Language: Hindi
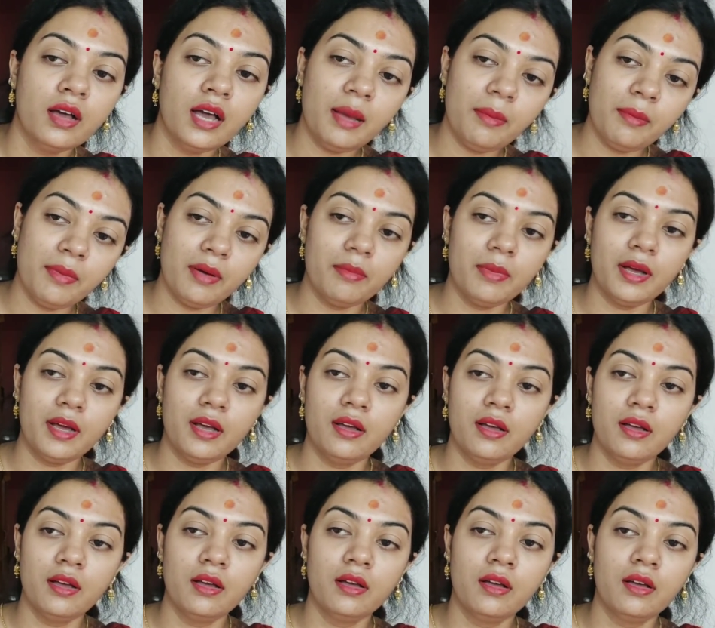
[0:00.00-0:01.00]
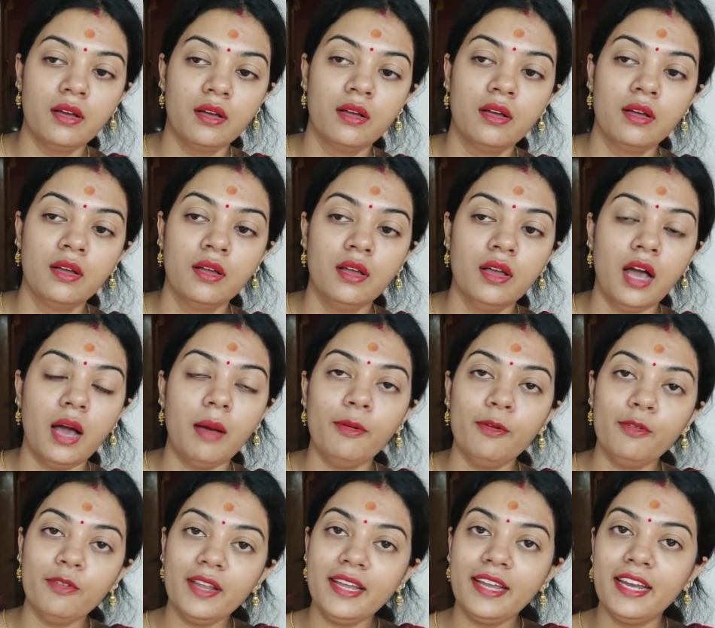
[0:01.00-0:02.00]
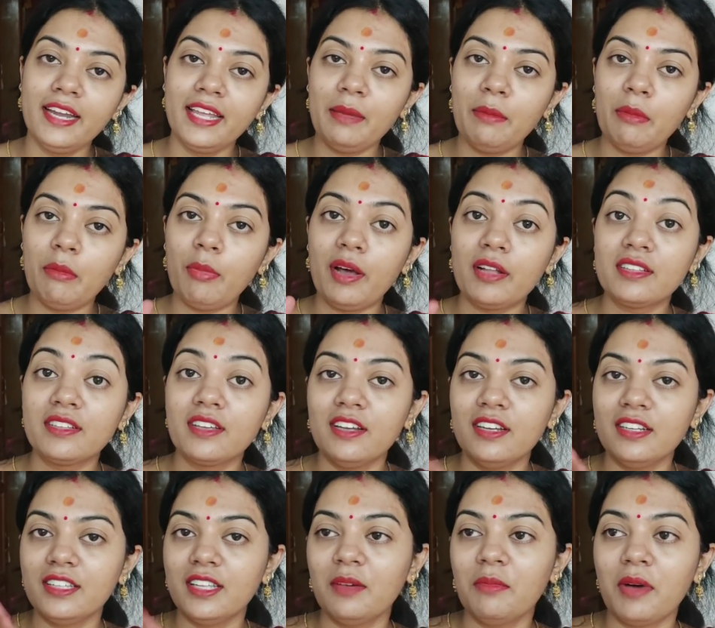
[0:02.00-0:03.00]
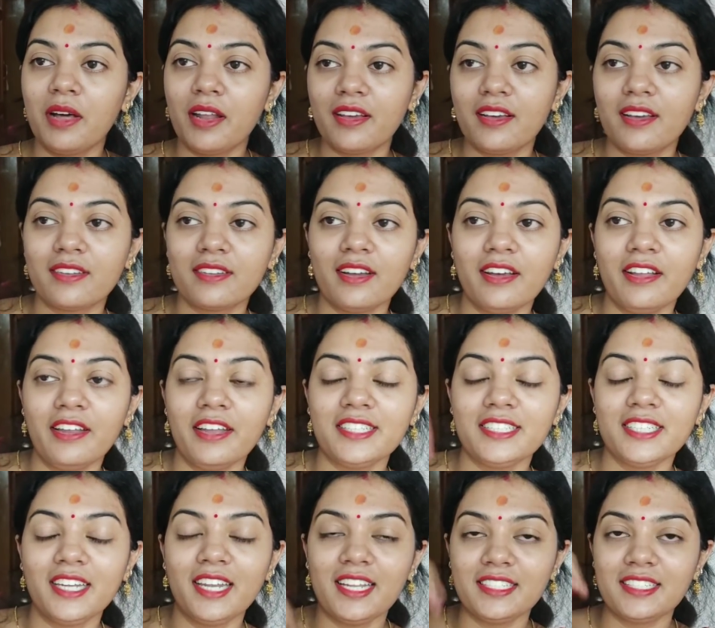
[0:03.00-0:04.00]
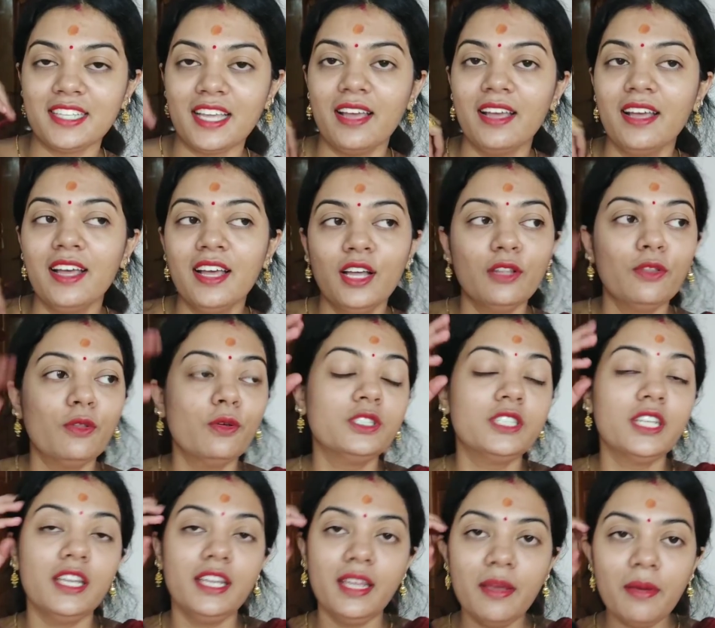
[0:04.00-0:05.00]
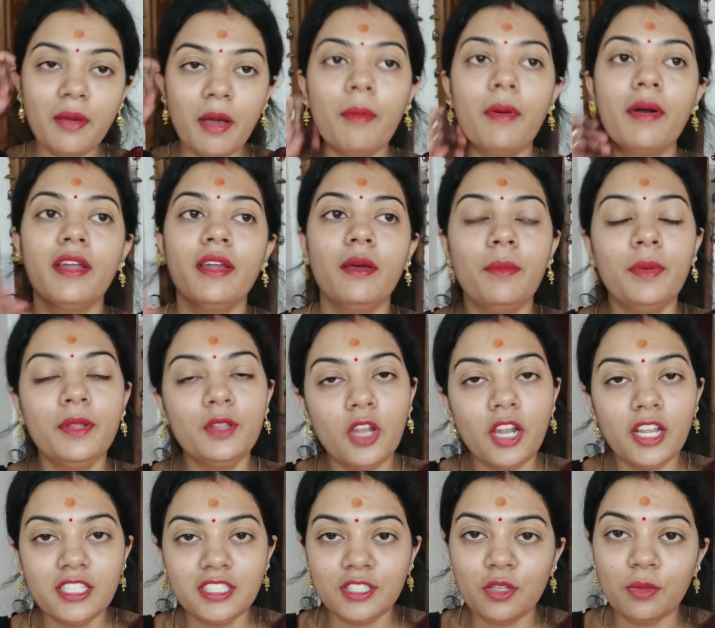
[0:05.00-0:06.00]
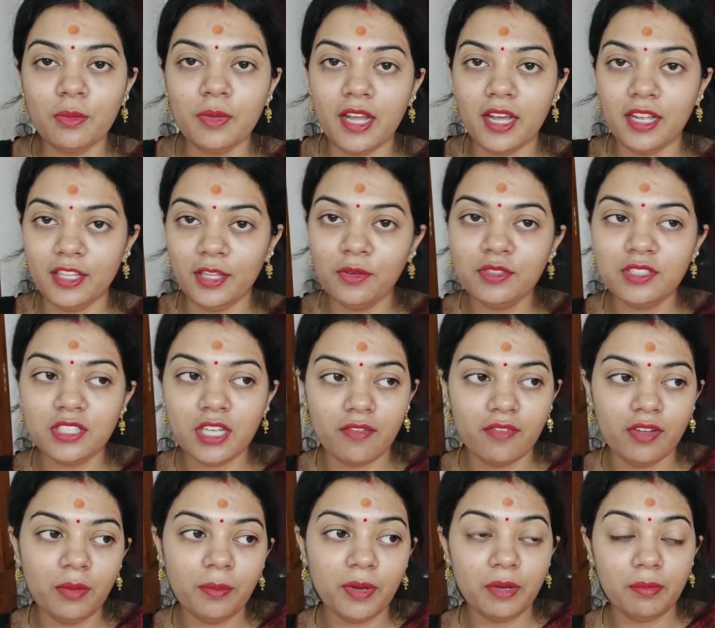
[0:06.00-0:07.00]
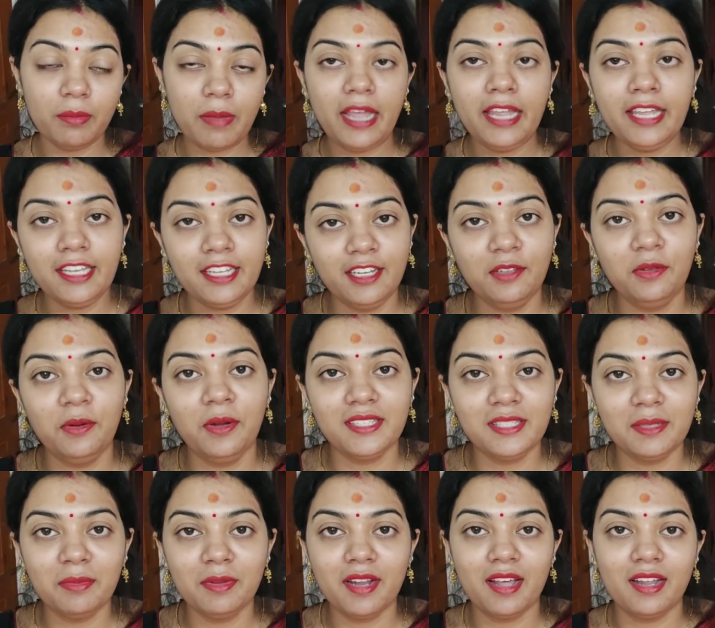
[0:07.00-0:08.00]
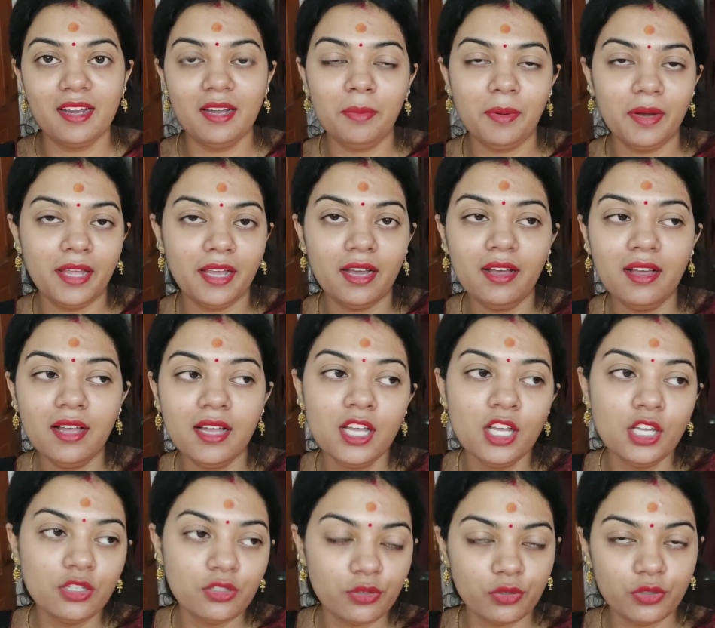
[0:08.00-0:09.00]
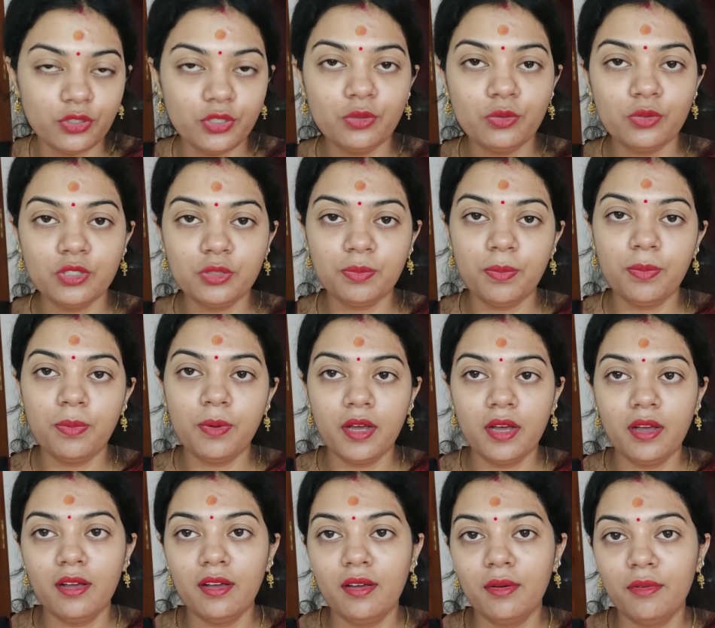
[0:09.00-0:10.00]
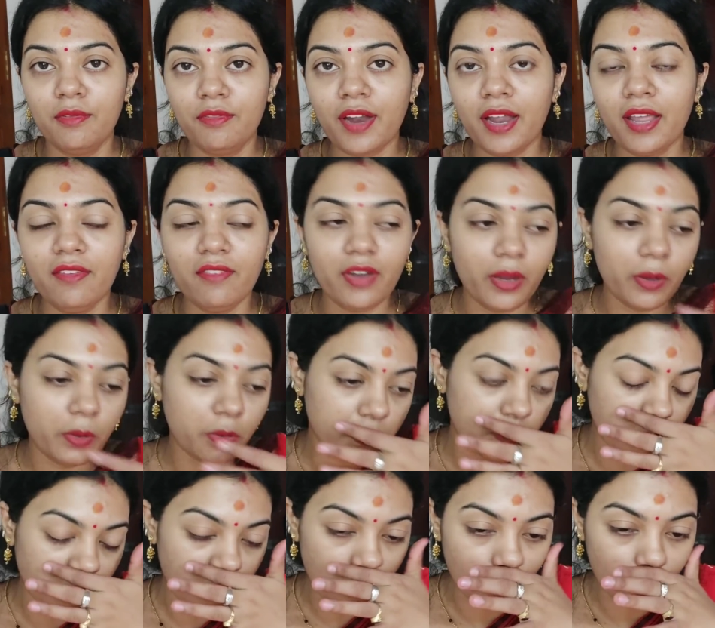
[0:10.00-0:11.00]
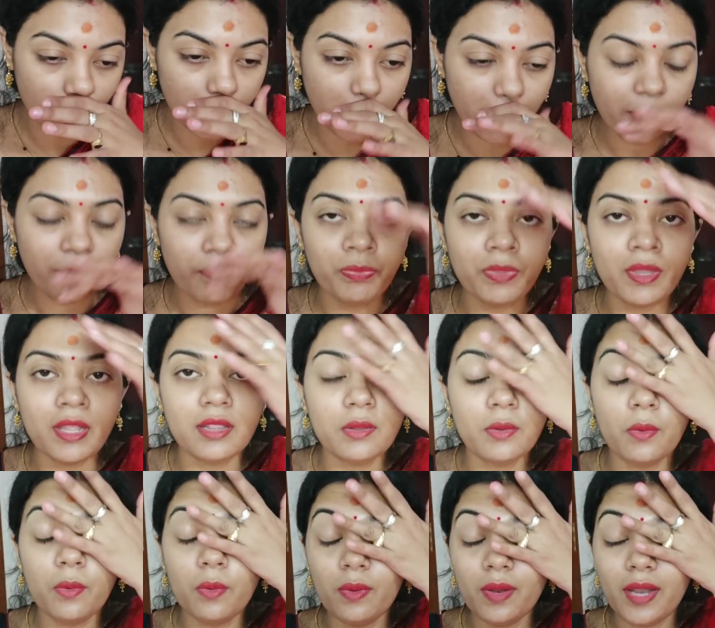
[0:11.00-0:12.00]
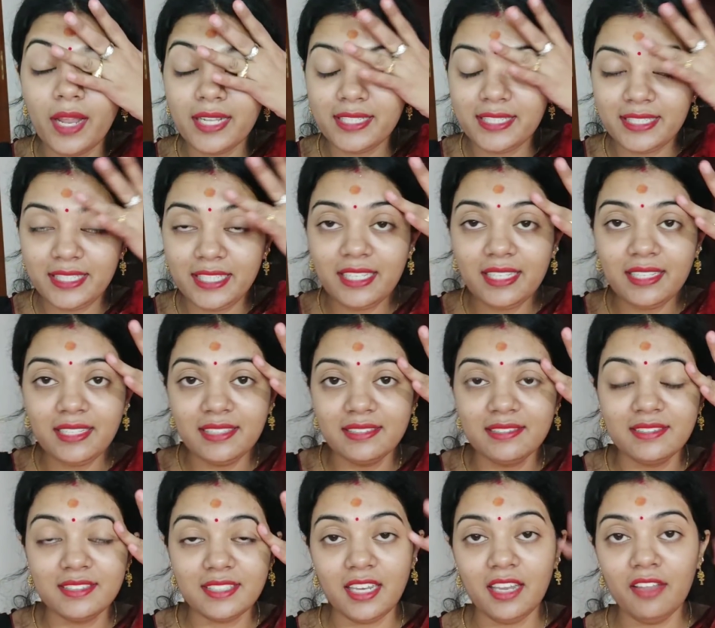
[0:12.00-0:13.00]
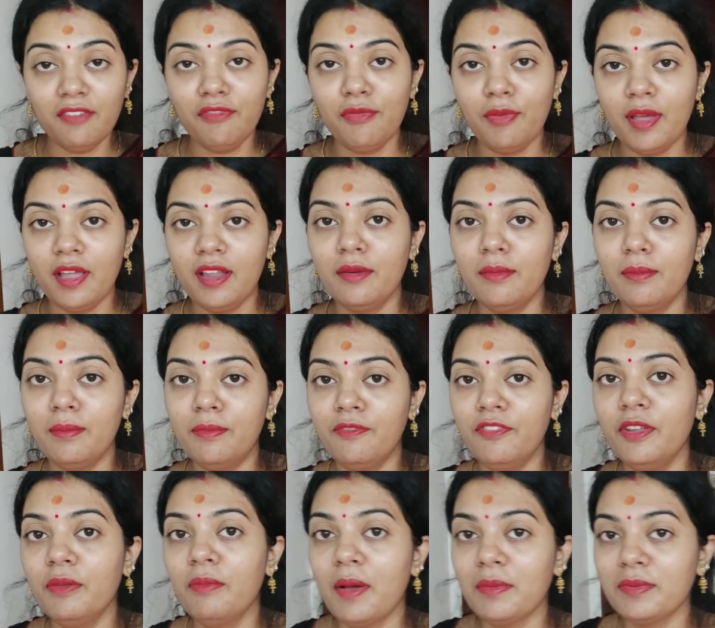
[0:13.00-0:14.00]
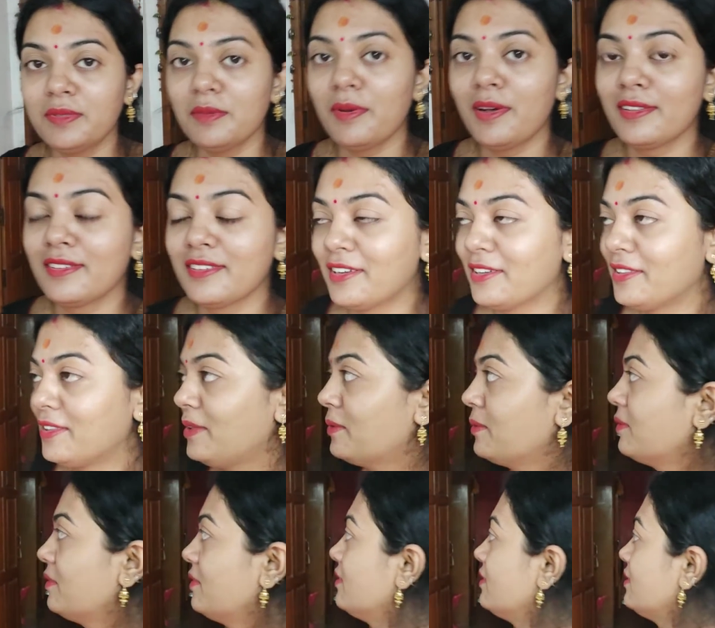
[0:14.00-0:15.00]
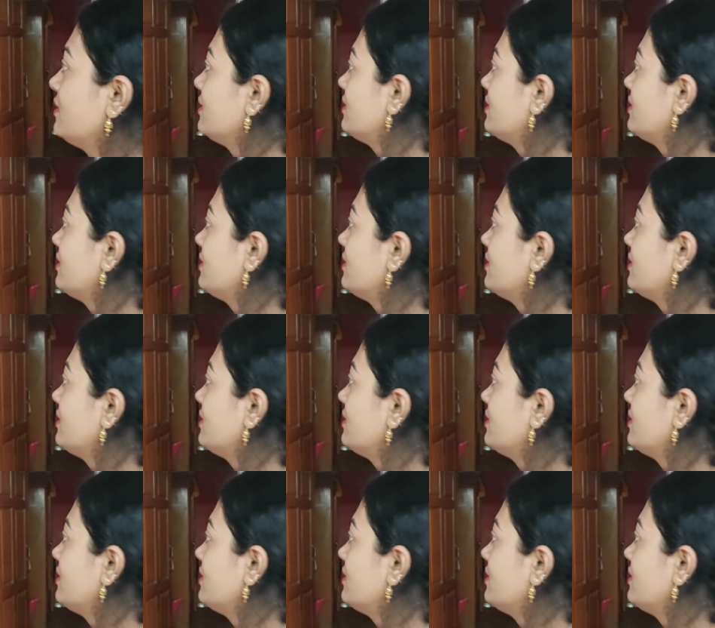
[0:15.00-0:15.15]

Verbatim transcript: हाँ मामा हम लोग ना खिड़की पे बात कर लेते हैं हमारे घर का कनेक्शन ऐसा है तो चलिए हमारा अभी तो लंच तो बना दी हूँ चावल बट माही के लिए थोड़ा सा बनाना पड़ेगा सोचिए कुछ फ्राई व्राई कुछ बनाऊंगी तो लेट्स सी चलिए फिर फिर मैं आपसे बात करती हूँ